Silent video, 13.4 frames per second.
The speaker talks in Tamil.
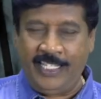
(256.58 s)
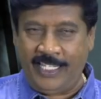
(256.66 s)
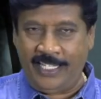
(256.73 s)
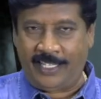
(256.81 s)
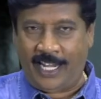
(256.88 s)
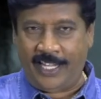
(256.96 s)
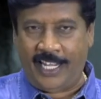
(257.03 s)
நீ
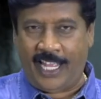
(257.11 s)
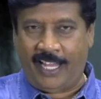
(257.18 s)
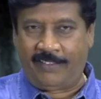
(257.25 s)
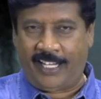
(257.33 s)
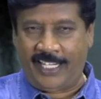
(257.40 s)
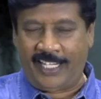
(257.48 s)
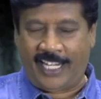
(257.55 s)

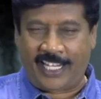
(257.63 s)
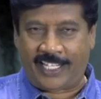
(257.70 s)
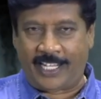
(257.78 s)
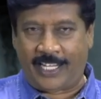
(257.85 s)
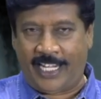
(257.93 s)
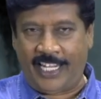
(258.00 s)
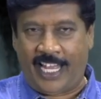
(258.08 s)
தனியாவாய்
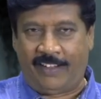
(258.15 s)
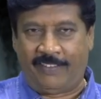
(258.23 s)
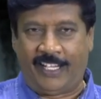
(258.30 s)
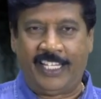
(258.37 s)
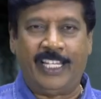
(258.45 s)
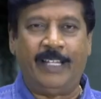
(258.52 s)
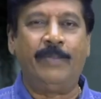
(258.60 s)
எனக்கு
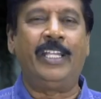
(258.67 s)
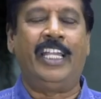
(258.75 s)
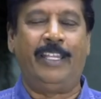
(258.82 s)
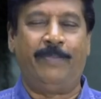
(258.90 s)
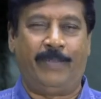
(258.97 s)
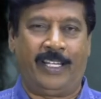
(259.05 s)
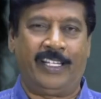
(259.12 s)
கனியாவாய் அப்படின்னு
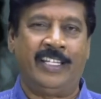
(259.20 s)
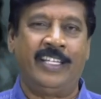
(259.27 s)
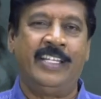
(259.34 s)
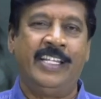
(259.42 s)
எழுதியிருப்பார்